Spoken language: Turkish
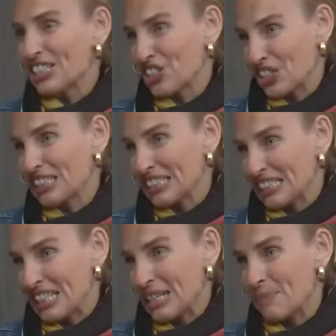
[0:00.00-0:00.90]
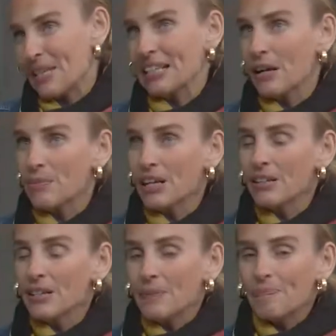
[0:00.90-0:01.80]
acıkıldığında yemek ama
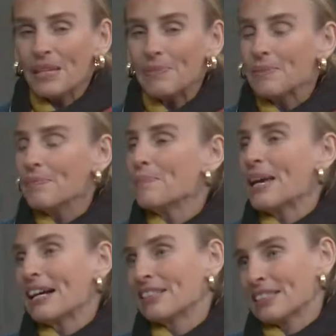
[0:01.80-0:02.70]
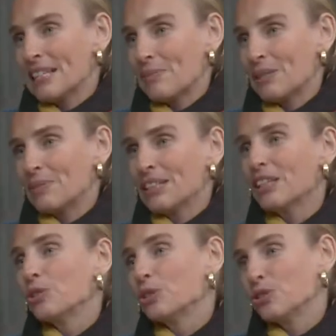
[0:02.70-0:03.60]
ne bileyim bir beyaz leblebi.
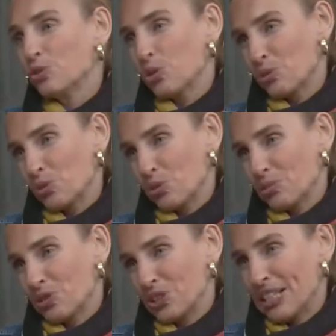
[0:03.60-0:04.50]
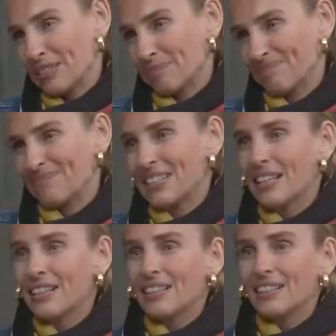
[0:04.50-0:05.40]
Kalorisi çok düşük bir şey. Hmm.
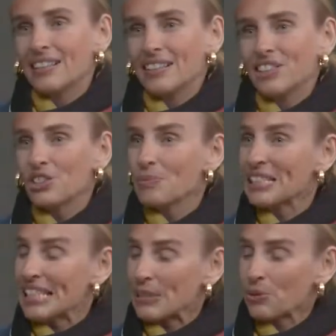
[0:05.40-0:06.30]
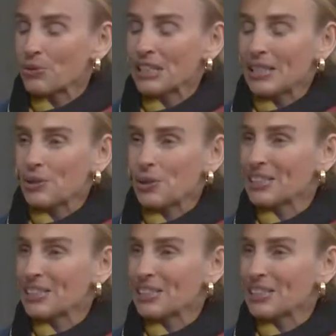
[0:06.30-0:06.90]
Ee, şimdi sezonu geliyor